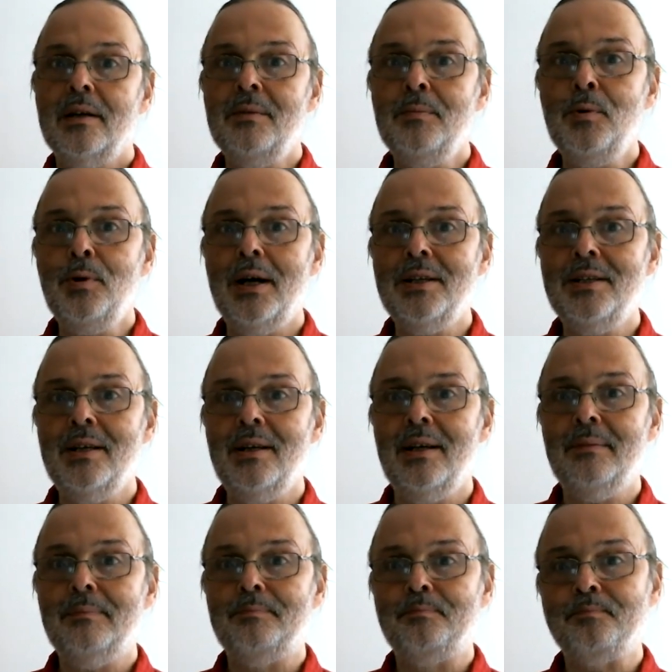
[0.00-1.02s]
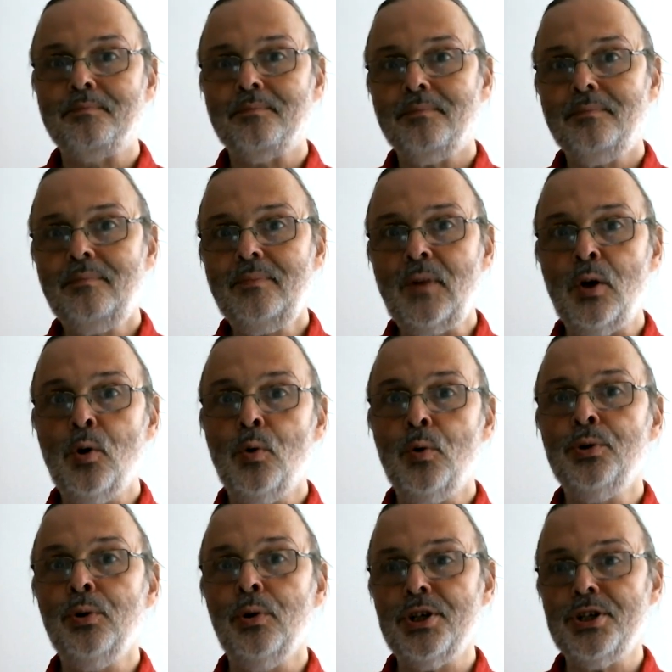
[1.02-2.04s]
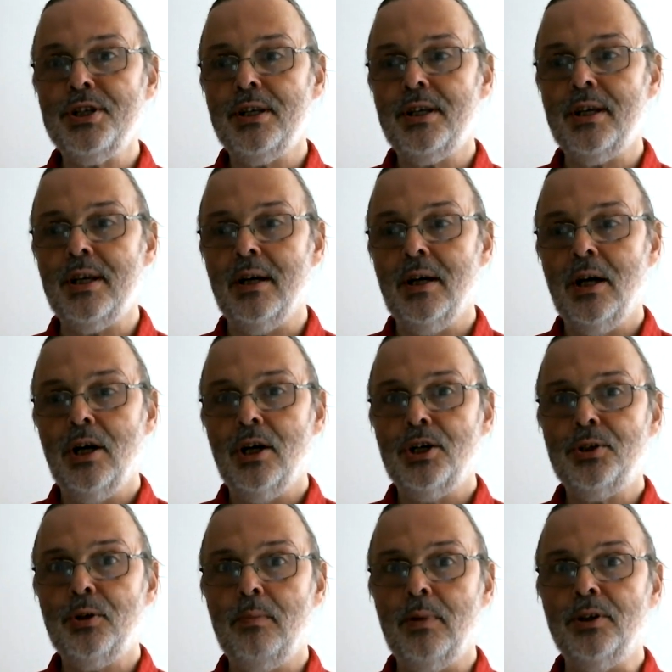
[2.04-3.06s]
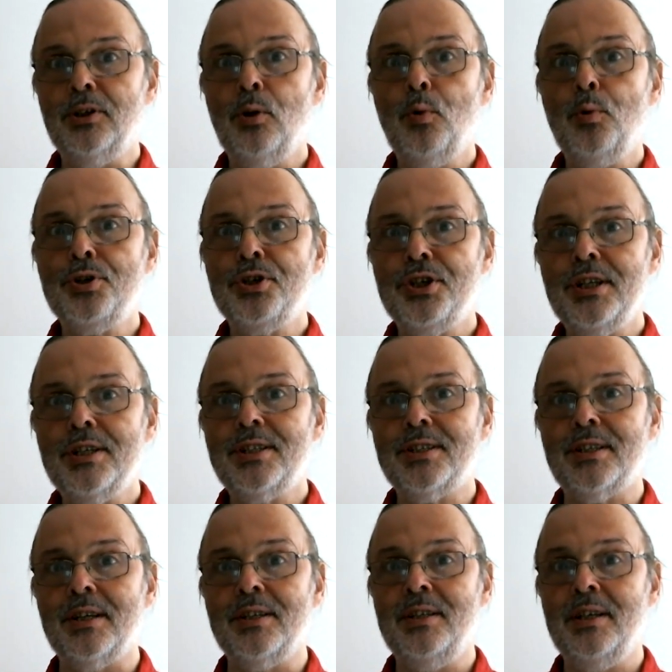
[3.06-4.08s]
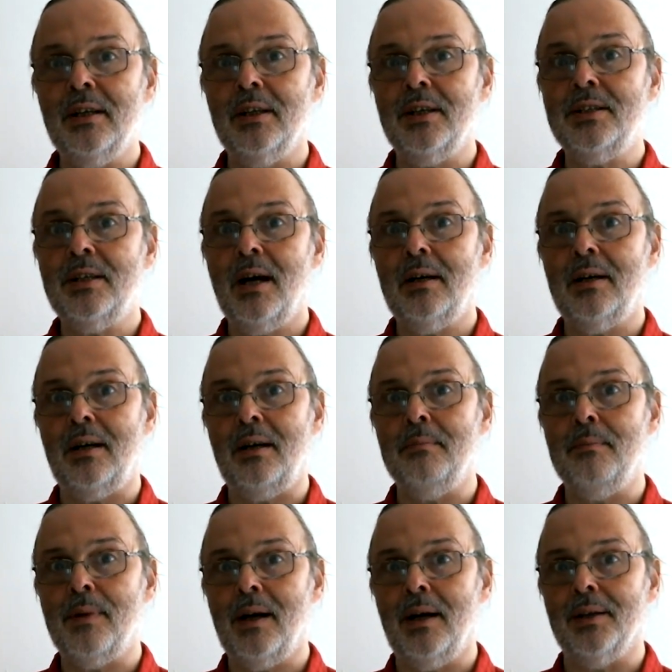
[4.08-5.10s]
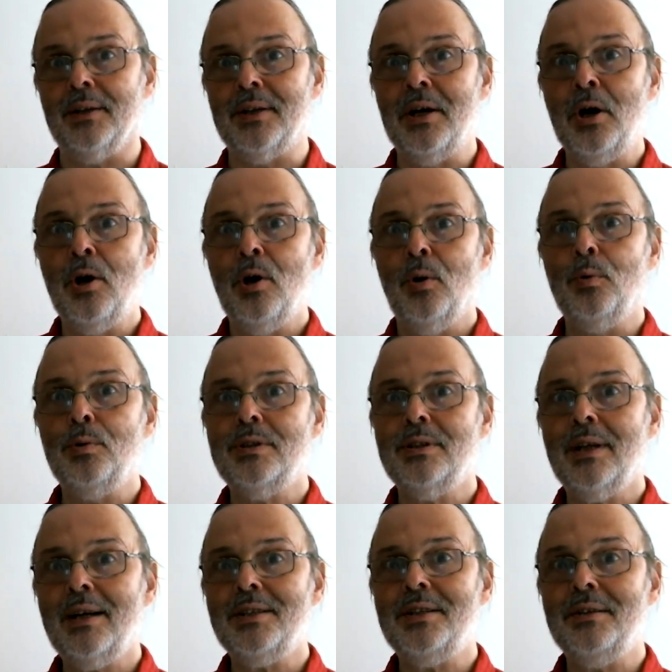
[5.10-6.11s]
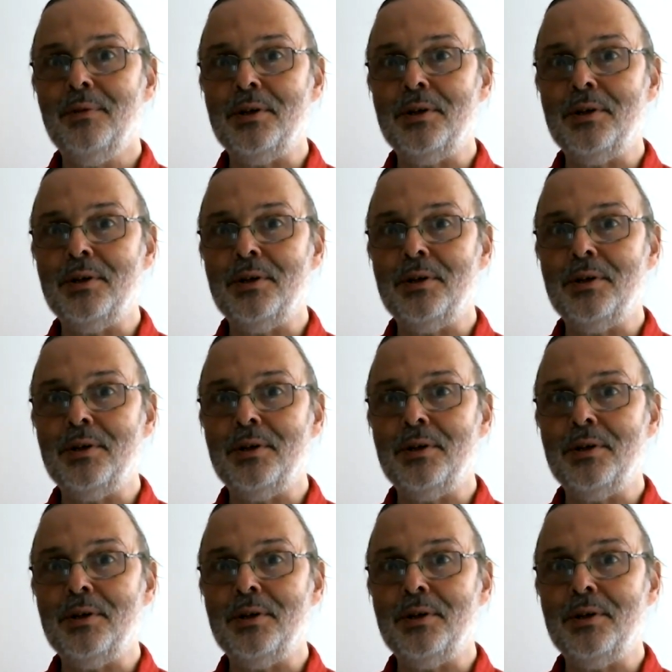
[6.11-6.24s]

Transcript: К нему ходили художники, чтобы научиться делать как Рембрандт, узнать